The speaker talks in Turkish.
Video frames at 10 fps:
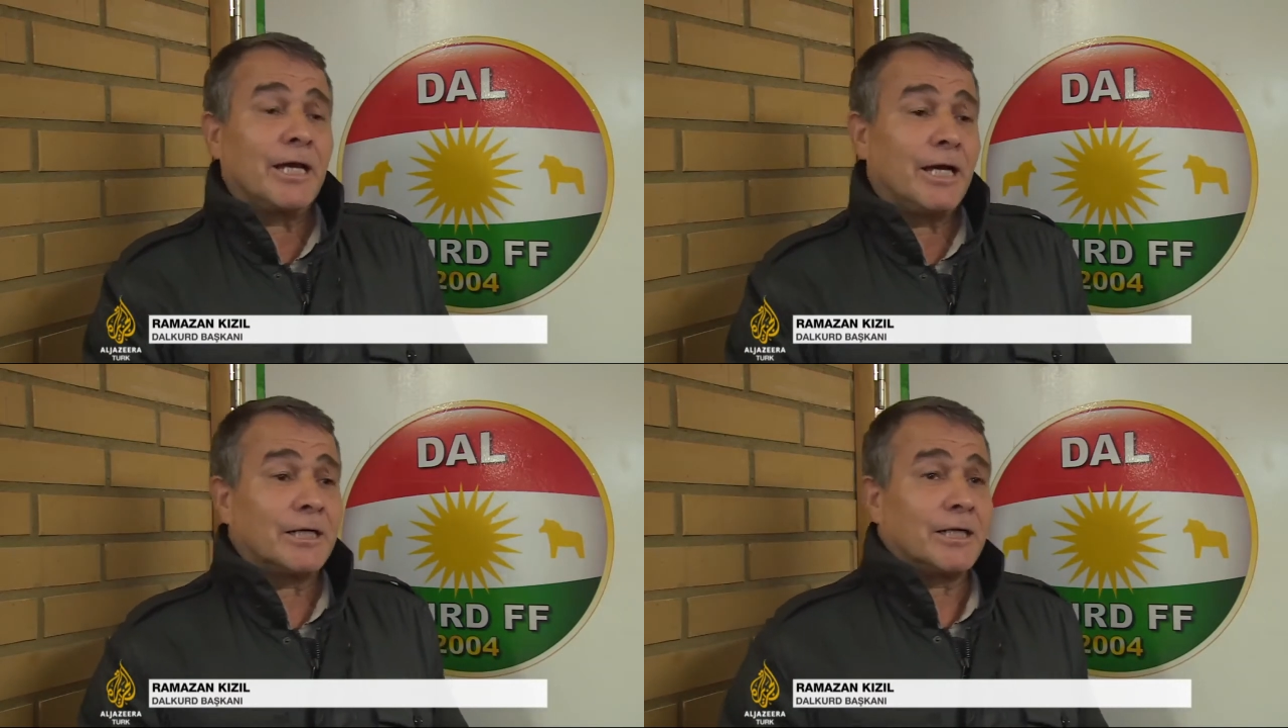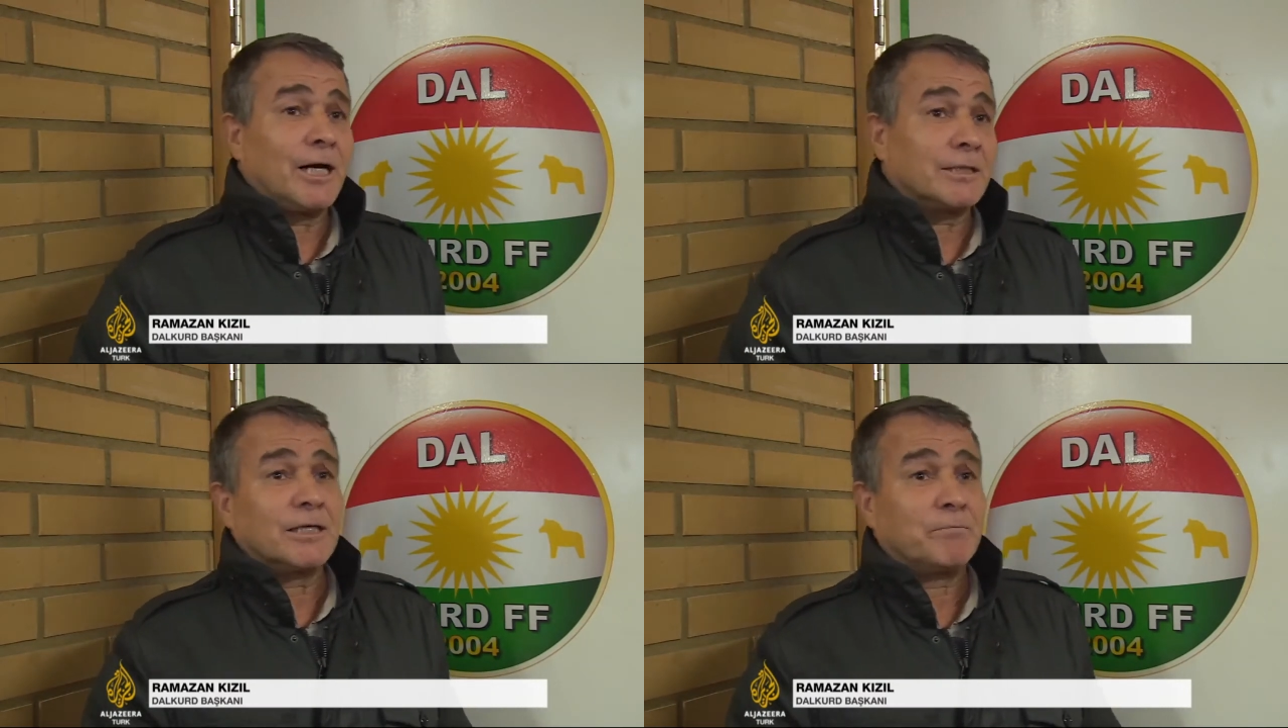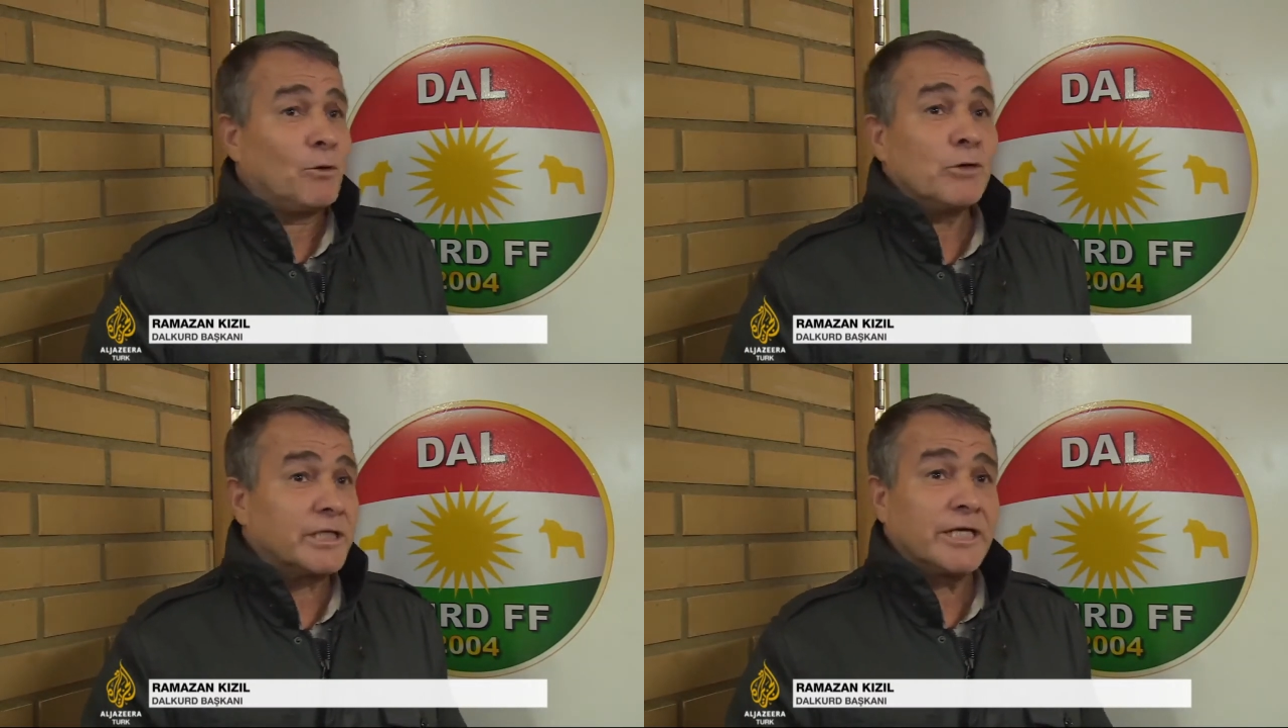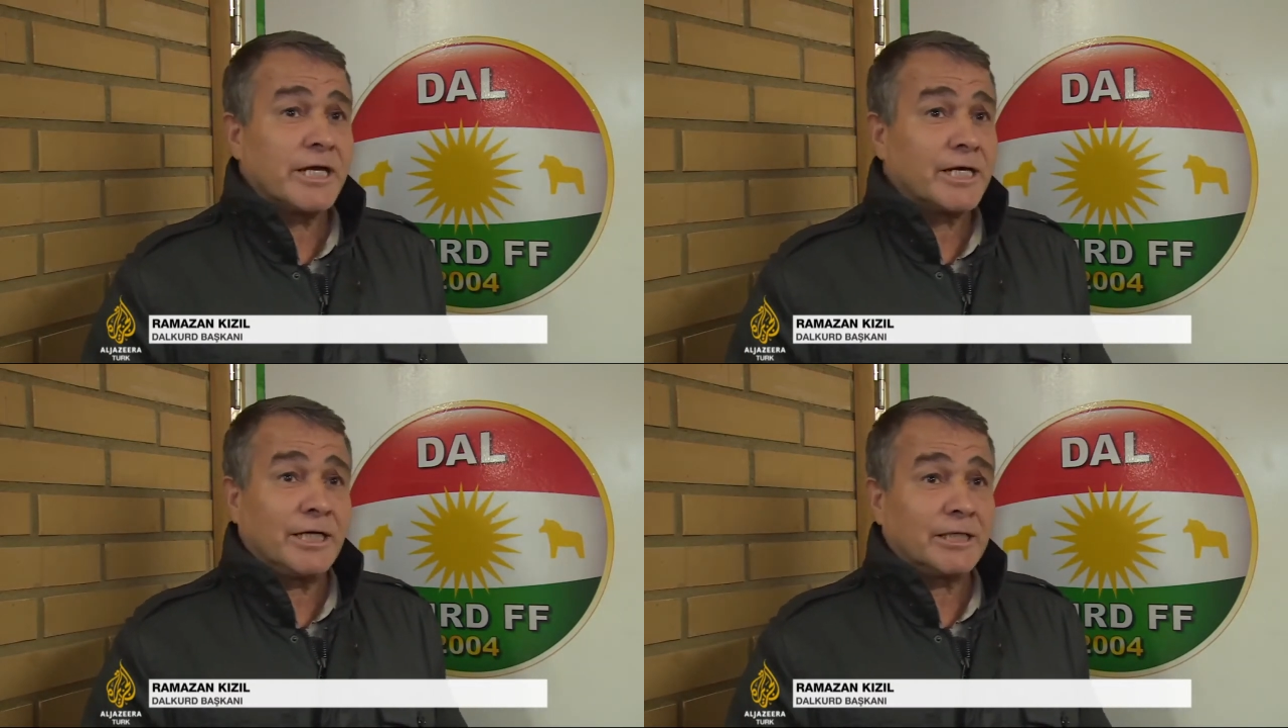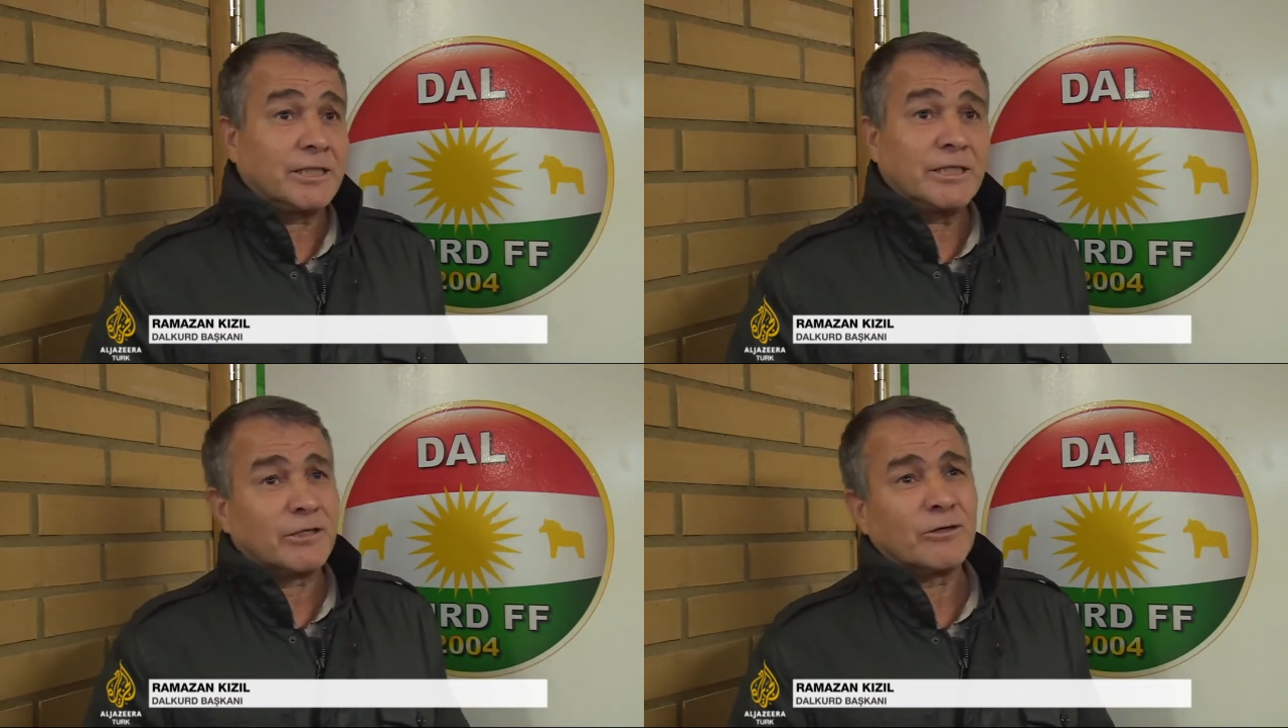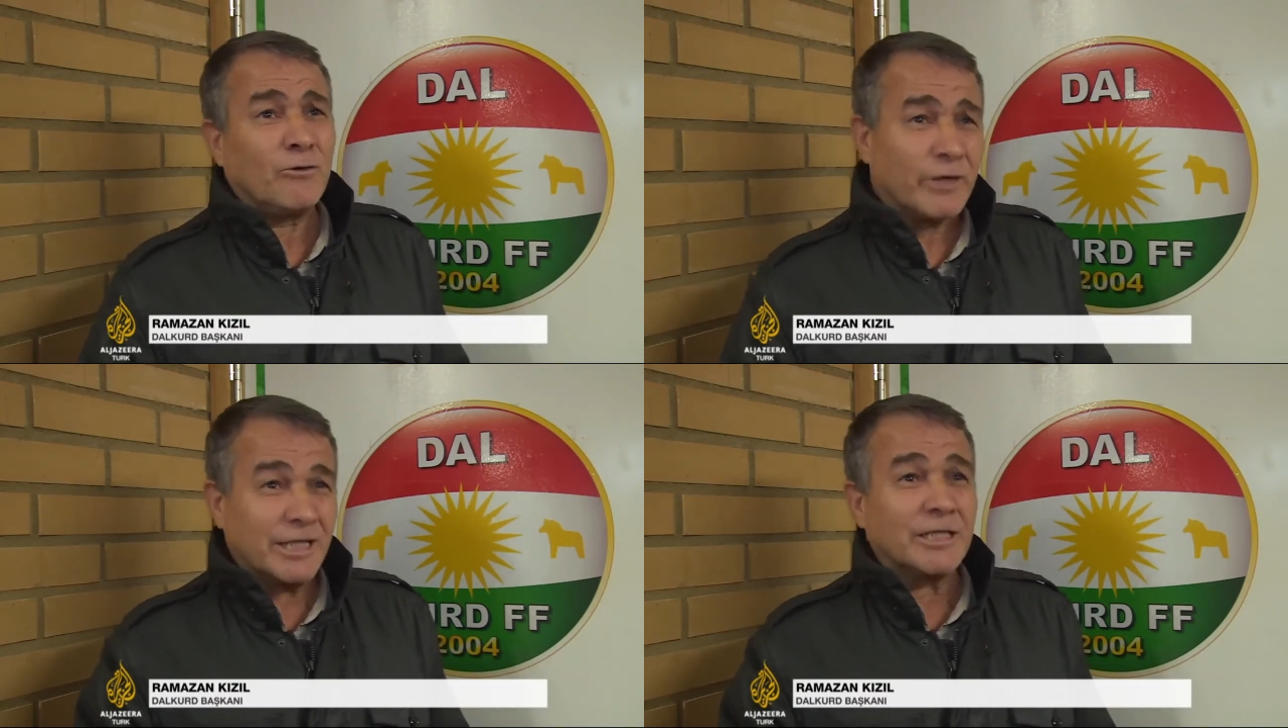sebebini bilseydi bize alkışlardı.